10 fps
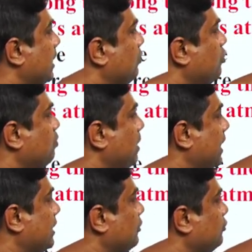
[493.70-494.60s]
এবং
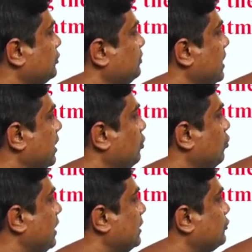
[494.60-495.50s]
ম্যাগনেটোস্ফিয়ার
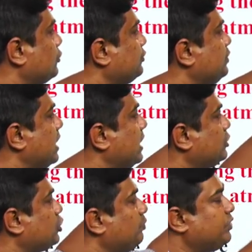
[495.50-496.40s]
হলো
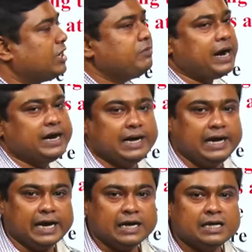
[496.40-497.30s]
এক্সোস্ফিয়ারের থেকে বাইরের
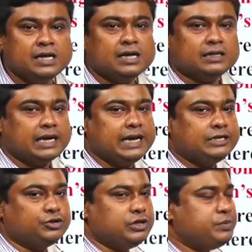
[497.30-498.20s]
লেয়ার তাহলে
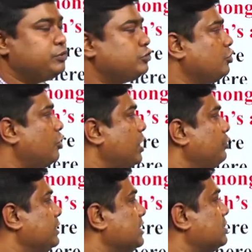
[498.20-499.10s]
যদি প্রশ্ন হয়
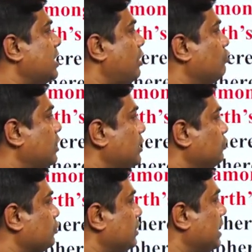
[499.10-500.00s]
হুইচ ইজ দ্য আউটার
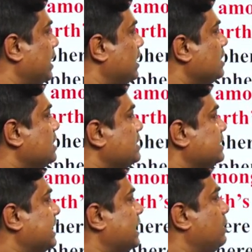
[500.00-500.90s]
মোস্ট লেয়ার
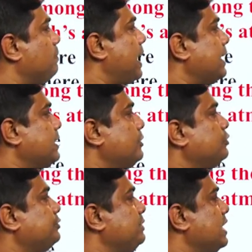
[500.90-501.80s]
সেখানে
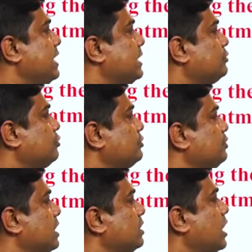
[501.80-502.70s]
ম্যাগনেটোস্ফিয়ার
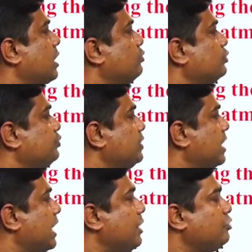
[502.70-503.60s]
এক্সোস্ফিয়ার
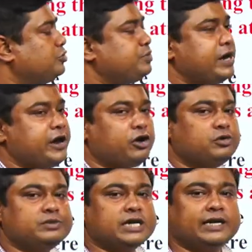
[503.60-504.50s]
থার্মোস্ফিয়ার আয়নোস্ফিয়ার
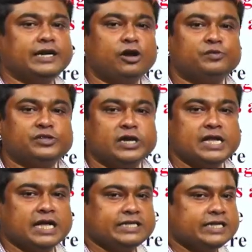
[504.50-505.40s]
এরকম চারটে
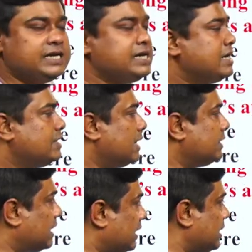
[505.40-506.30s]
অপশানই আছে
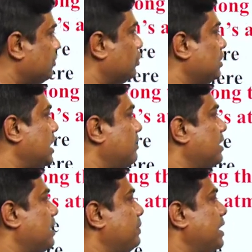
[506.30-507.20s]
তাহলে তাদের মধ্যে
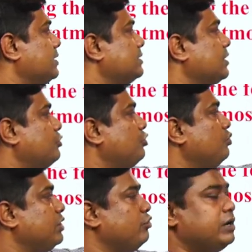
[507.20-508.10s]
আবার আমরা আনসার
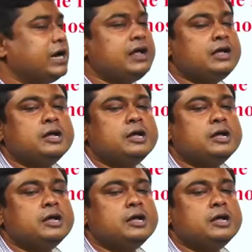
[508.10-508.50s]
করব কোনটা